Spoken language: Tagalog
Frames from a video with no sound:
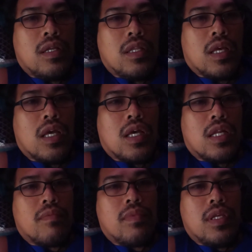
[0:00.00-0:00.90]

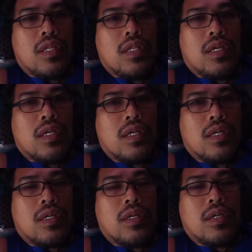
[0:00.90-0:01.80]
nangangarap din na
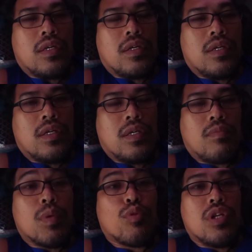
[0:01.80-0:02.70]

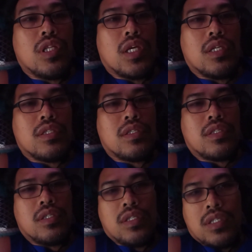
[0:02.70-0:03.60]

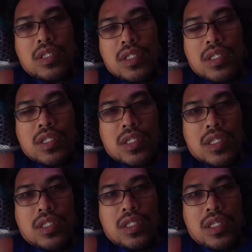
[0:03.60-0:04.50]
ma-monetize
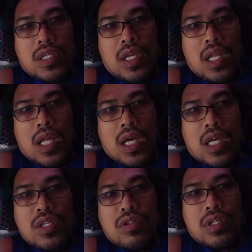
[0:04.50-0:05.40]
kasi
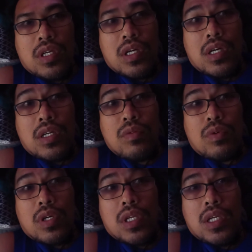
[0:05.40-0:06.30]
kailangan nyo ng hard
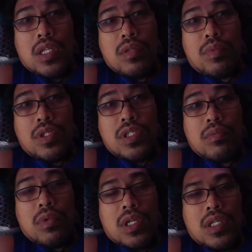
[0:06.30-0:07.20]
work and
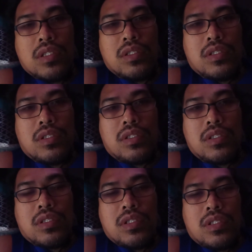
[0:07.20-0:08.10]
perseverance
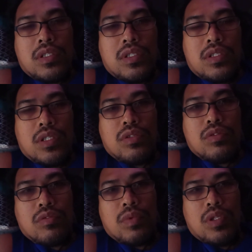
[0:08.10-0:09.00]
sa
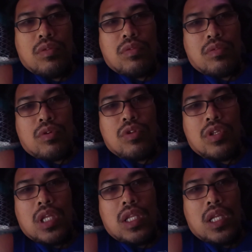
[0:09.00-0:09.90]
YouTube. Ito,
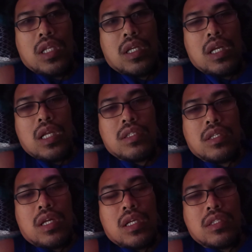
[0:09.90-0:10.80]
content lang. Relax,
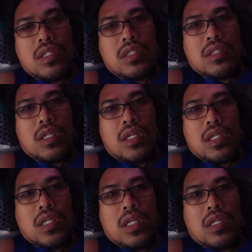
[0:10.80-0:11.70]
relax na
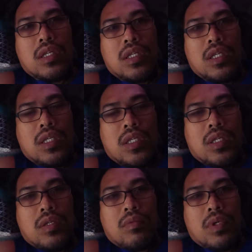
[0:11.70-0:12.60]
nakahiga.
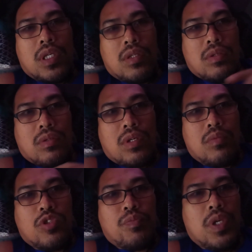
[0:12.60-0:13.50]
Pero
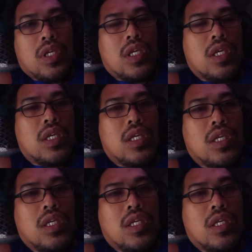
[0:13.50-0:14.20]
I'm speaking